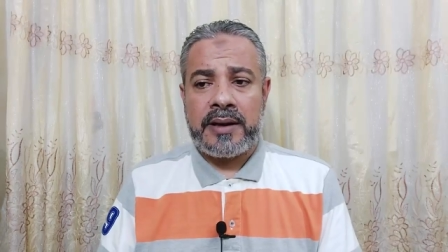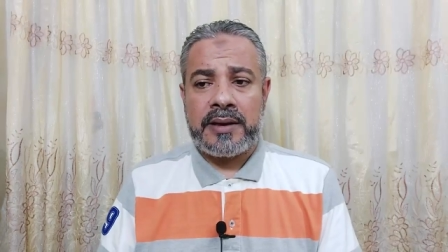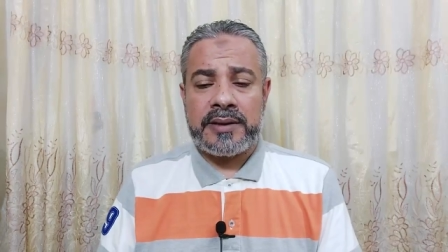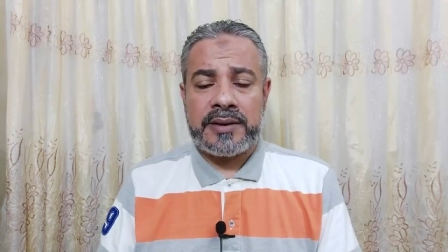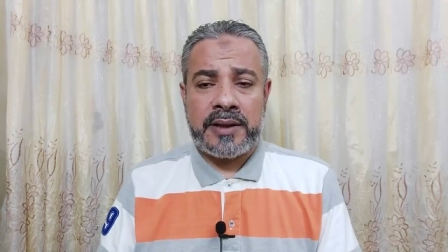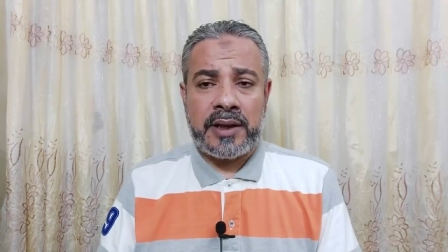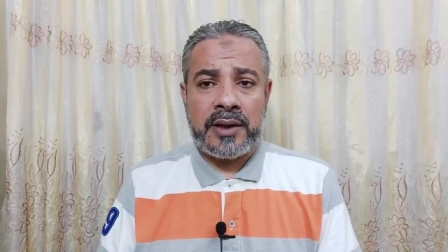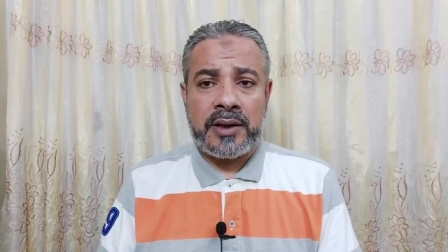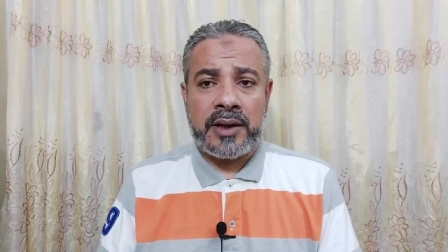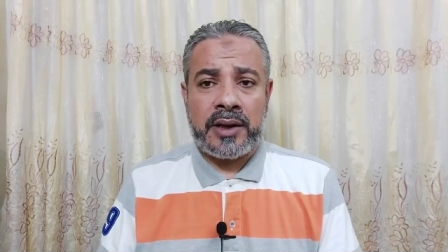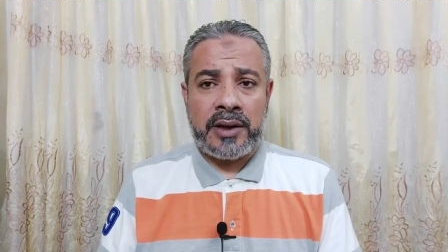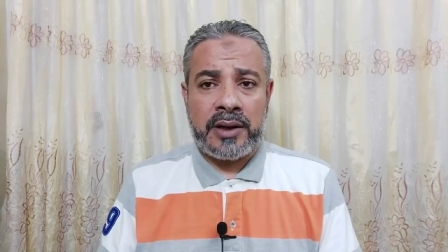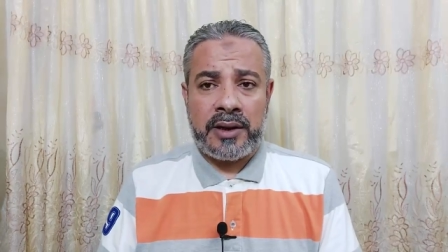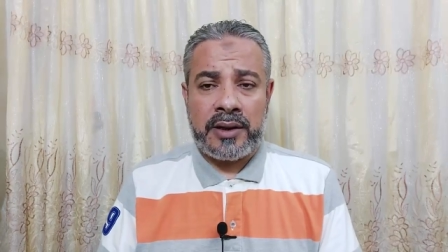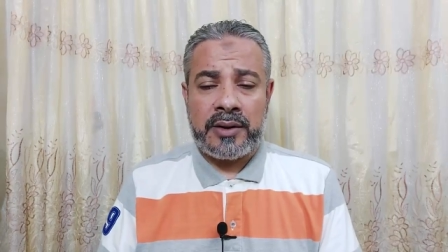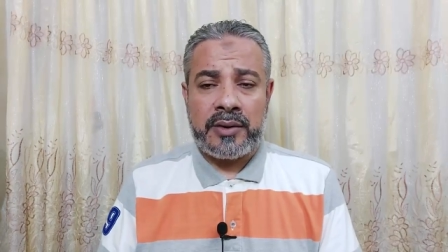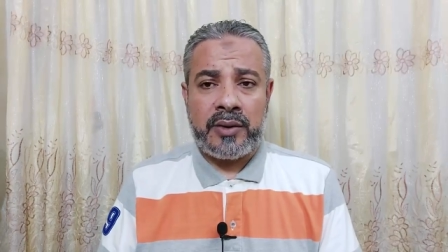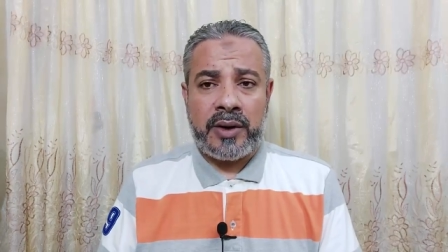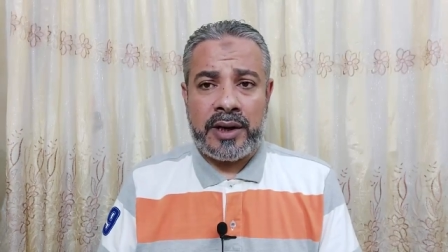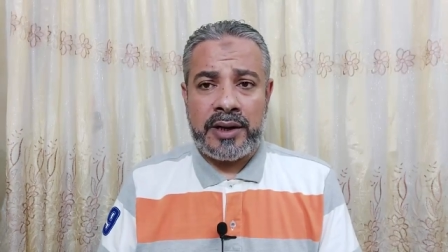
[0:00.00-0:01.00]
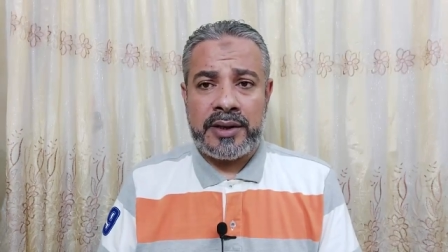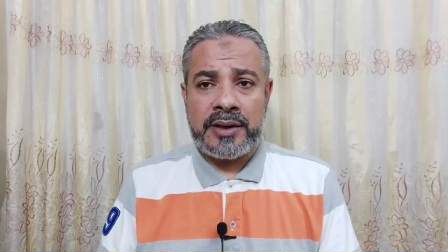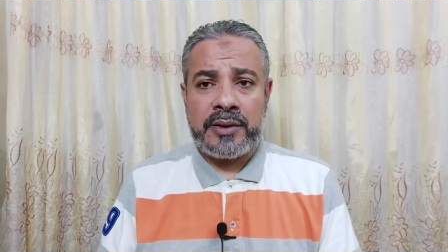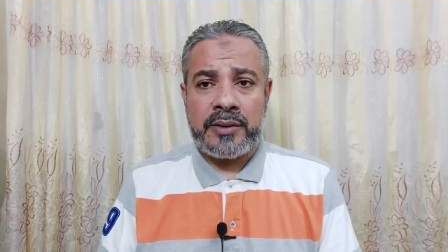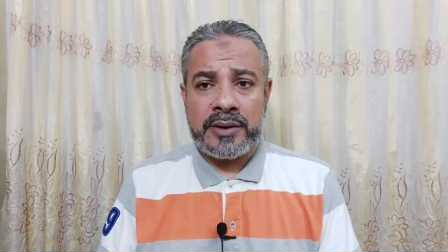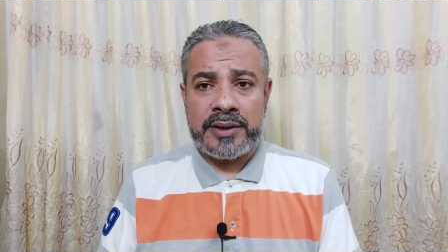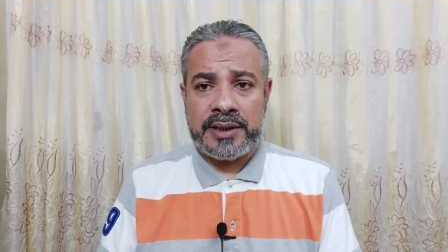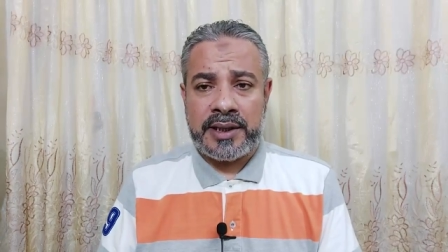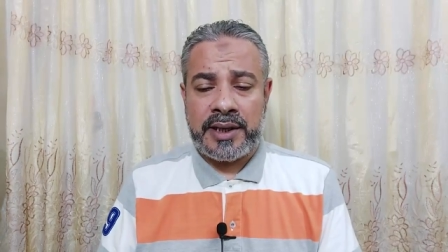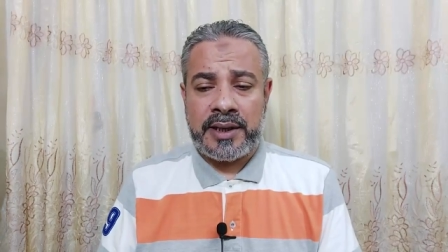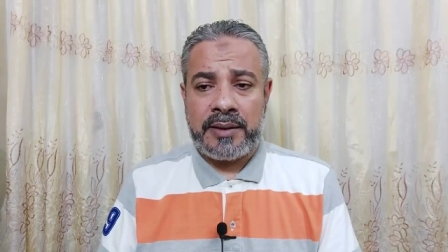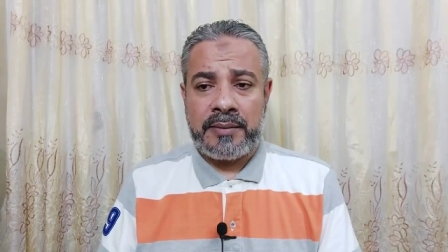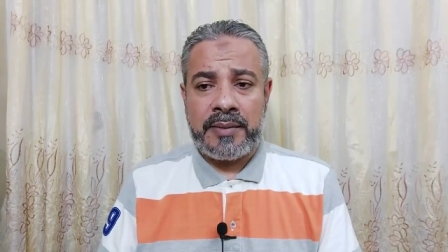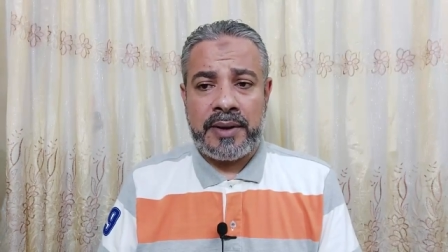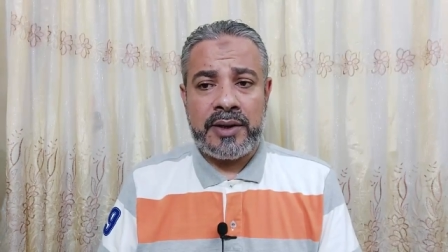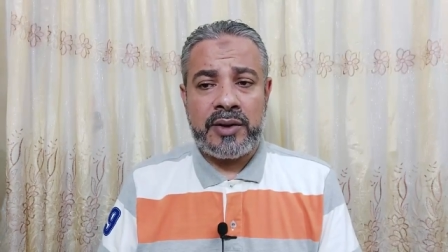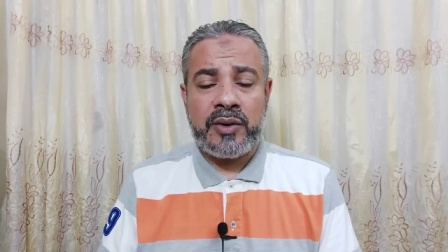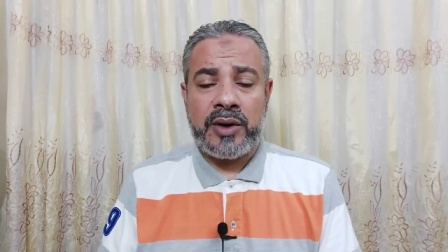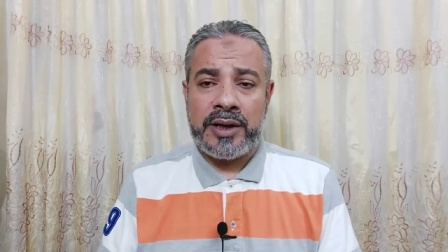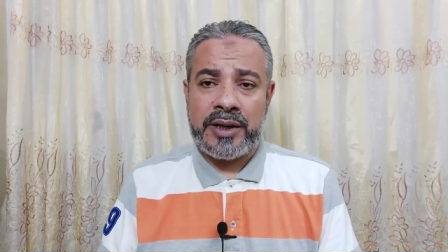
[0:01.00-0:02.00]
صلى الله عليه وسلم
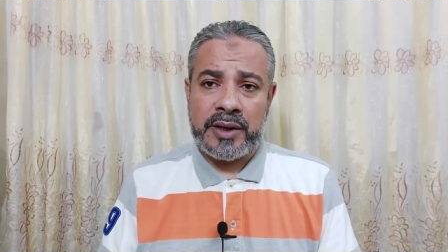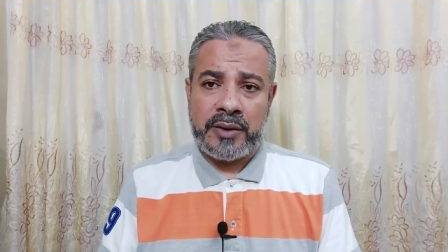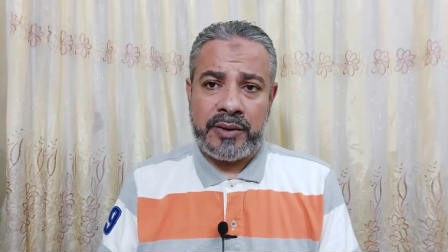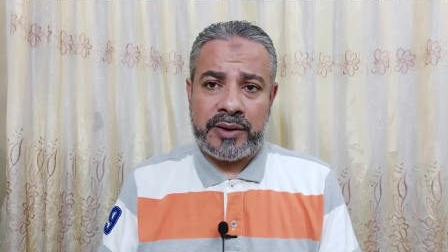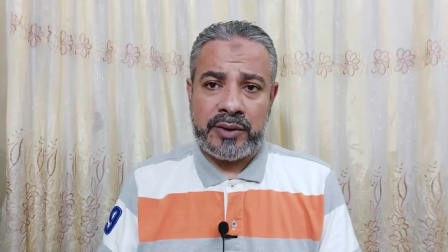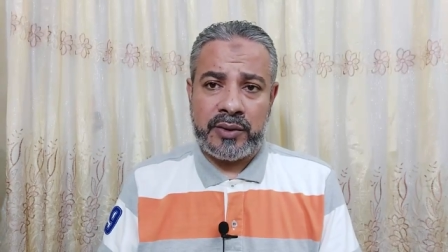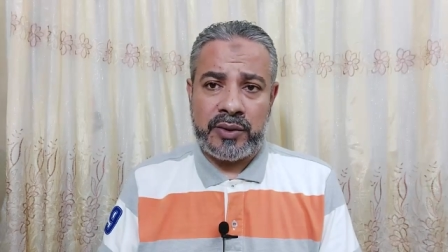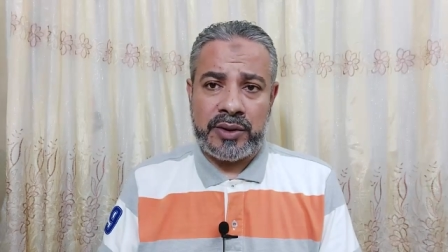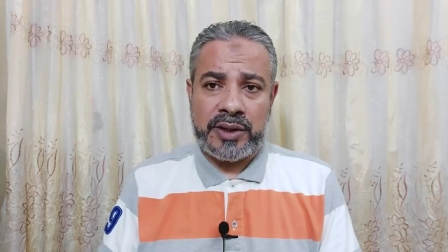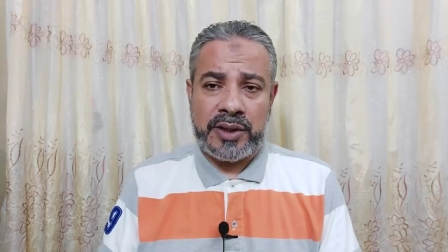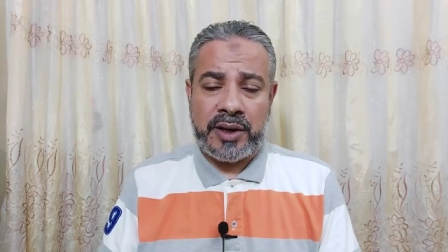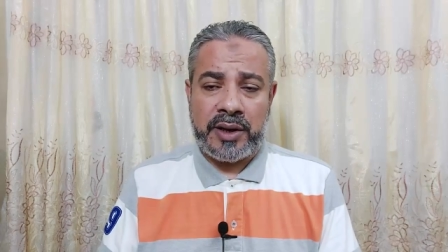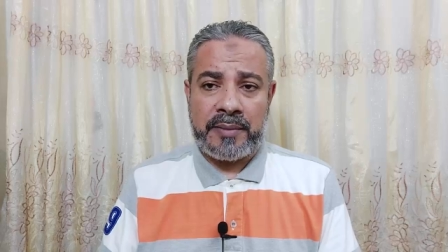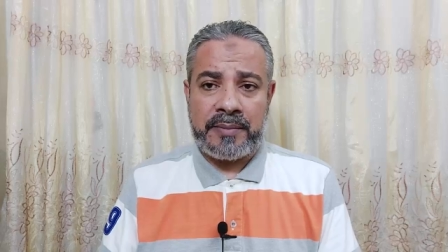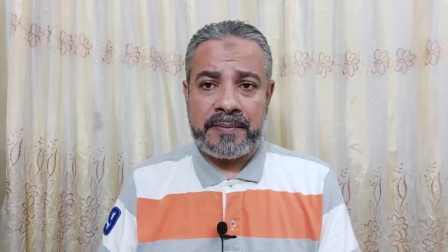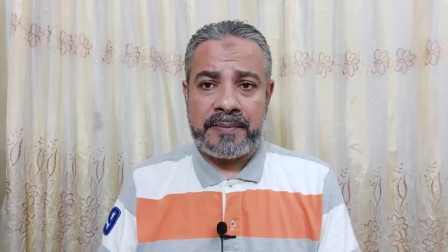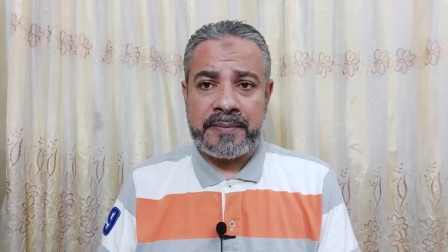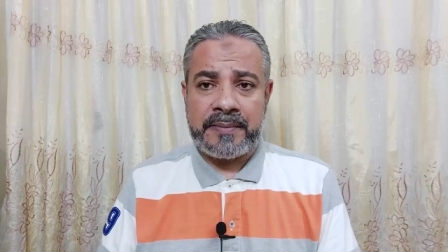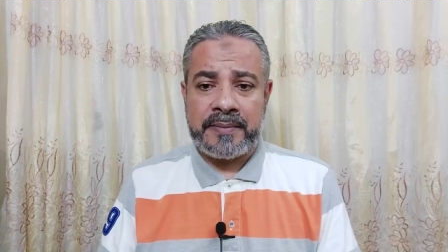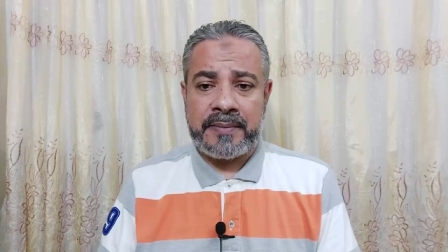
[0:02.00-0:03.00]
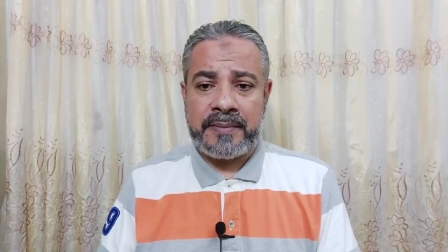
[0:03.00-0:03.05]
أيها الإخوة الكرام